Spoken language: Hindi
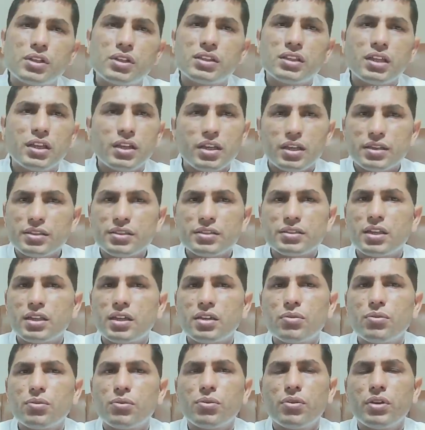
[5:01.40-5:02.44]
चलता है
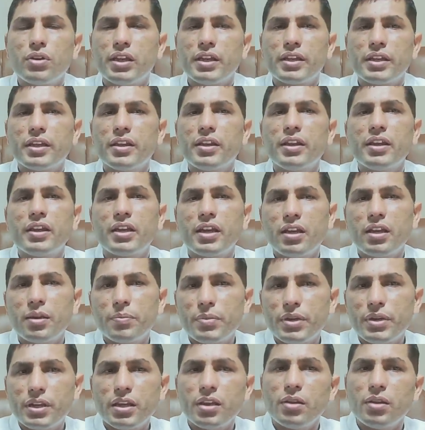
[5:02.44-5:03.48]
राजस्थान को कोई लेके नहीं खाया
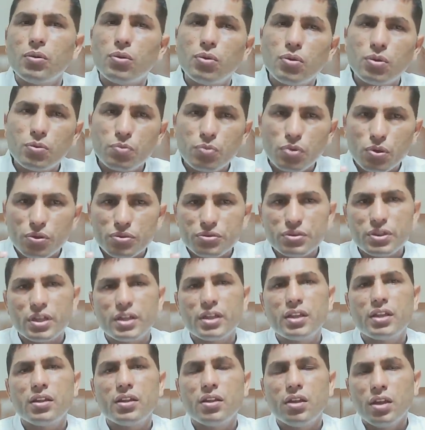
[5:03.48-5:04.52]
अपन ने और बहुत
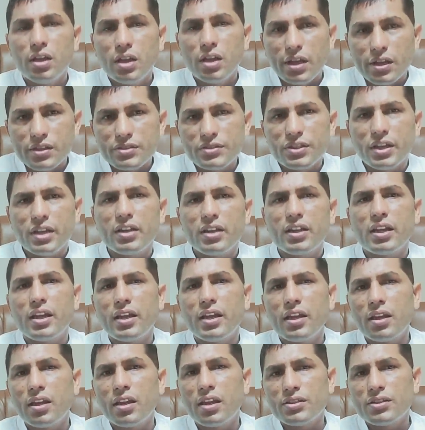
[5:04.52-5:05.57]
सारी एजेंट
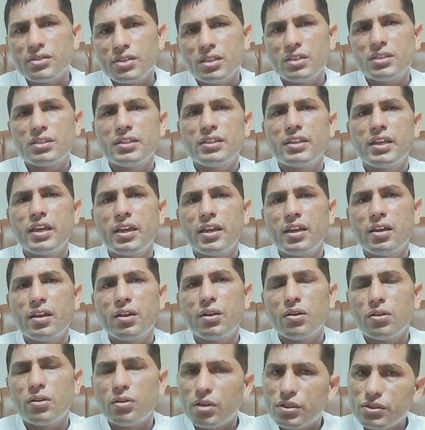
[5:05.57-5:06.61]
हैं एजेंसी हैं
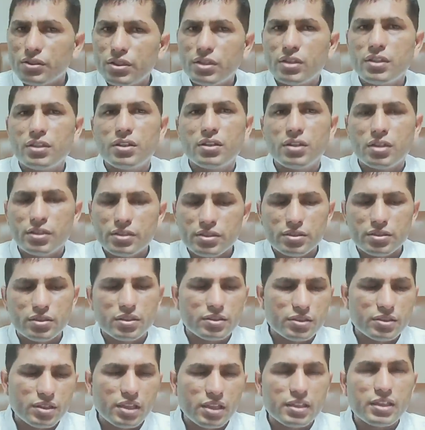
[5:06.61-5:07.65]
एजेंट
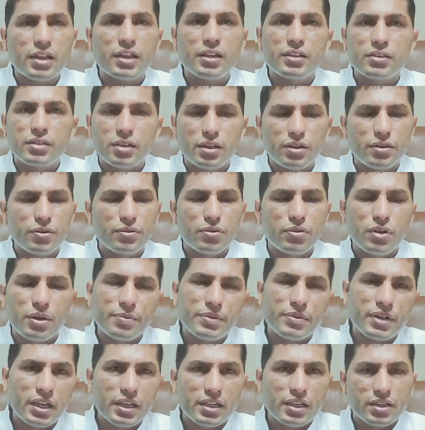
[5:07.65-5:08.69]
चलता रहता है इंटरव्यू
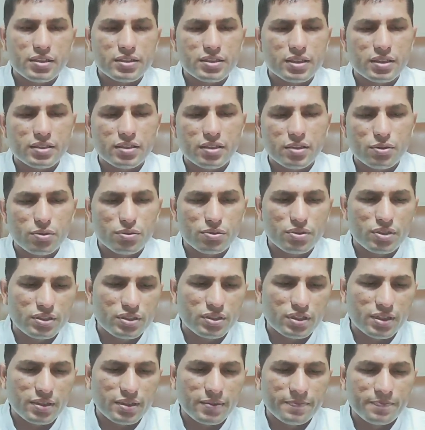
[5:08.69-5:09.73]
आप ट्राई कर सकते हैं दूसरी
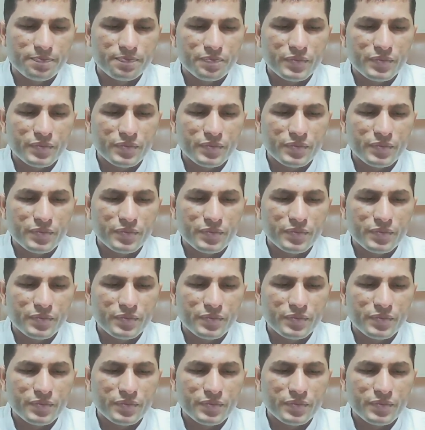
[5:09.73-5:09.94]
जगह